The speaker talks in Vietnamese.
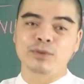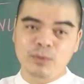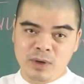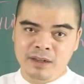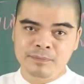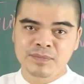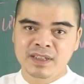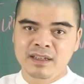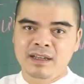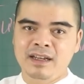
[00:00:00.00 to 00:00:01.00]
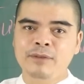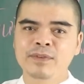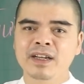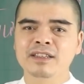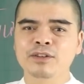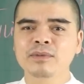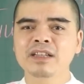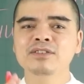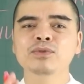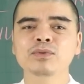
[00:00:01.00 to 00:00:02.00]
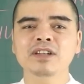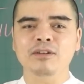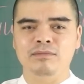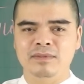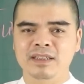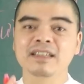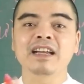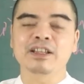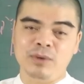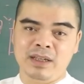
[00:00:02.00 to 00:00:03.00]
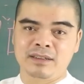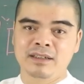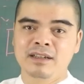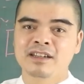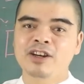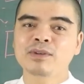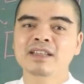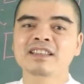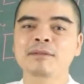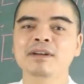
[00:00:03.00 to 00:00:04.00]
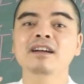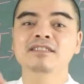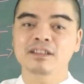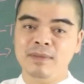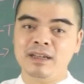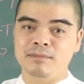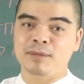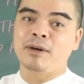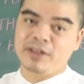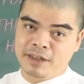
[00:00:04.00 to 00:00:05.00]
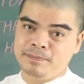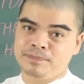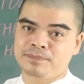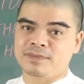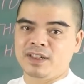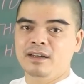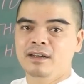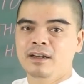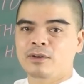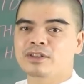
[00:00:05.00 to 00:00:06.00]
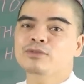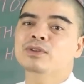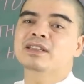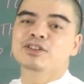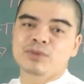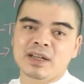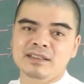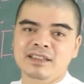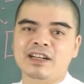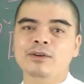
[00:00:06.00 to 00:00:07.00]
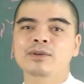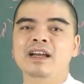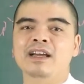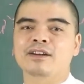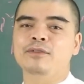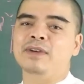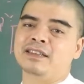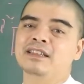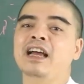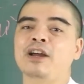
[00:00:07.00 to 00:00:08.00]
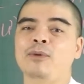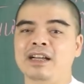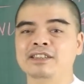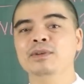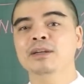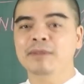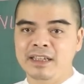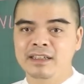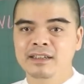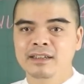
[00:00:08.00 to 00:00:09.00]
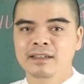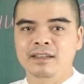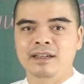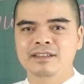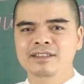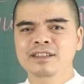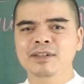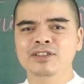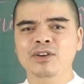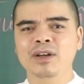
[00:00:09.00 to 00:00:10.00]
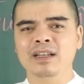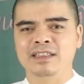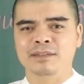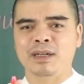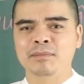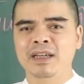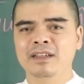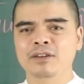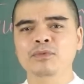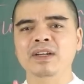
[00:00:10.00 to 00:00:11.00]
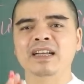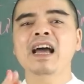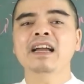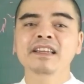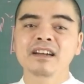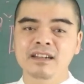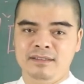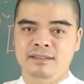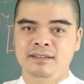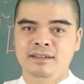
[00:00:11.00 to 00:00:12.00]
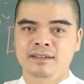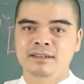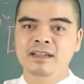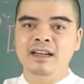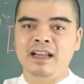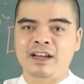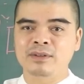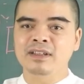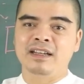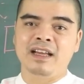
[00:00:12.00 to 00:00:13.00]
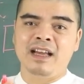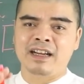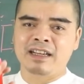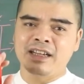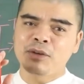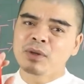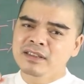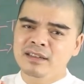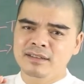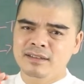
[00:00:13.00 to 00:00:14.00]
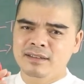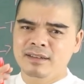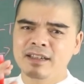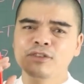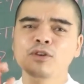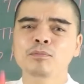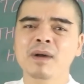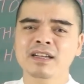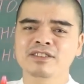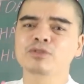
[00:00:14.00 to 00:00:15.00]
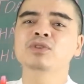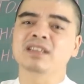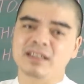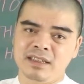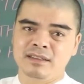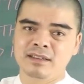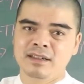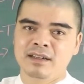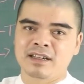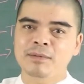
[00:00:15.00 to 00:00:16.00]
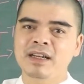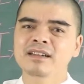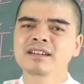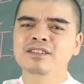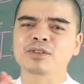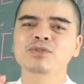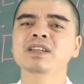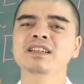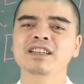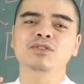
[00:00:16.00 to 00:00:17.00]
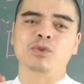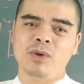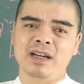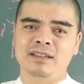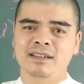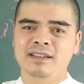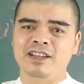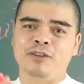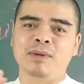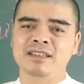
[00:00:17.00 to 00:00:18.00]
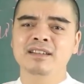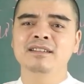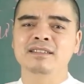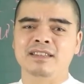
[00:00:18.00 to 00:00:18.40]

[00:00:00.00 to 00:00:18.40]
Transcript: tốn của. Làm việc thì cũng nên chú trọng đến tính an toàn, không nên tham cái lợi trước mắt mà mạo hiểm đó. Còn trong chuyện tình duyên thì các quan hệ có vẻ là rất hài hòa trong cái năm nay đấy, nhưng mà do là gì, bản mệnh có phần đa nghi hơn, nên là có thể là cái nguyên nhân gây nên khúc mắc trong chuyện gia đình. Các bạn đừng có suy nghĩ chủ quan, kẻo bản thân